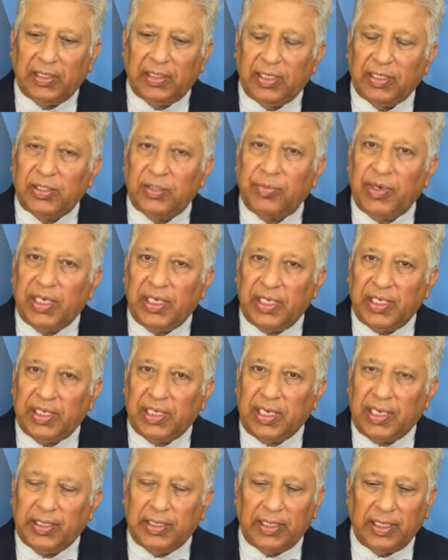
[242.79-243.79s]
तर्जुमान ने
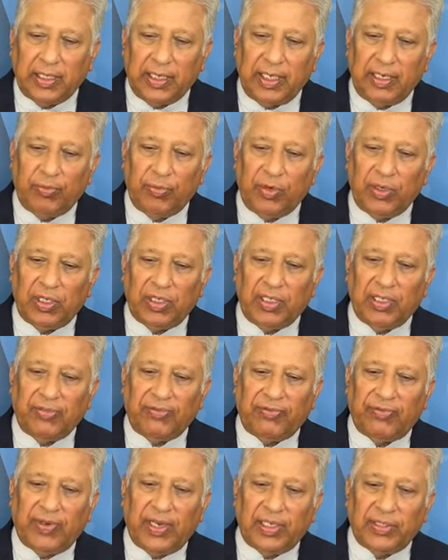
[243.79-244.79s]
कहा कि गैर मुल्की
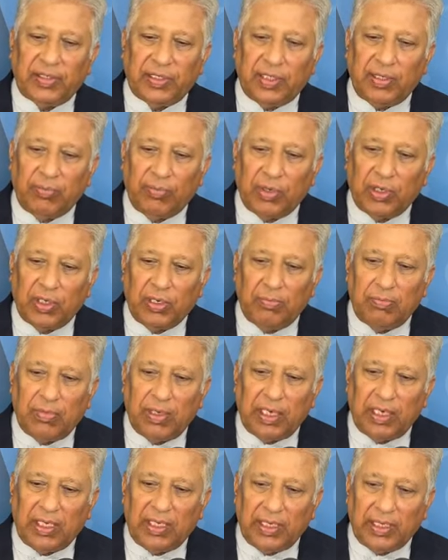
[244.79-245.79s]
अफवाज के
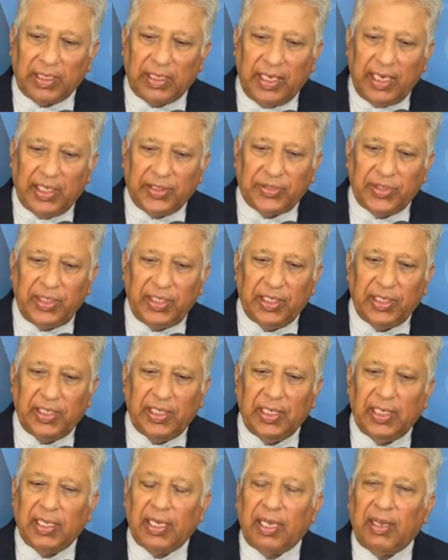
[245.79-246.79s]
मुकम्मल इनखला से
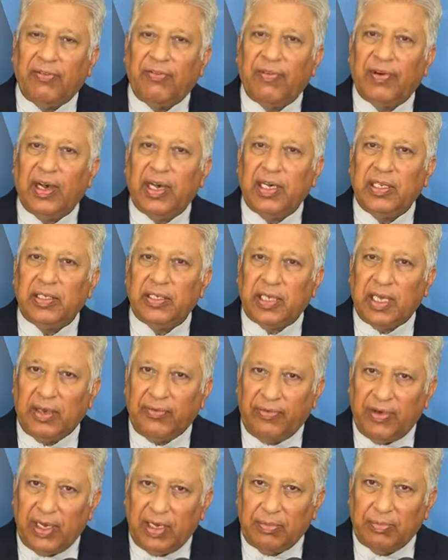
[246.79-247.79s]
अफगान
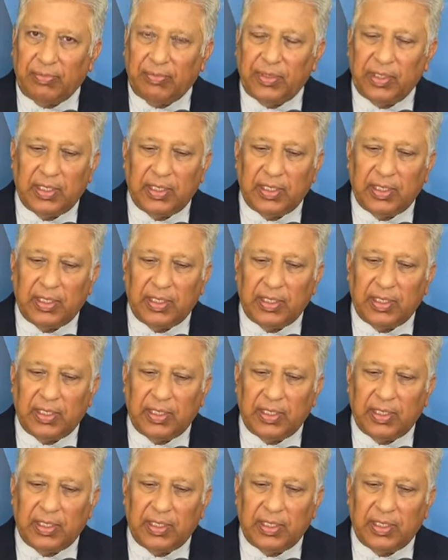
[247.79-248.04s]
आवाम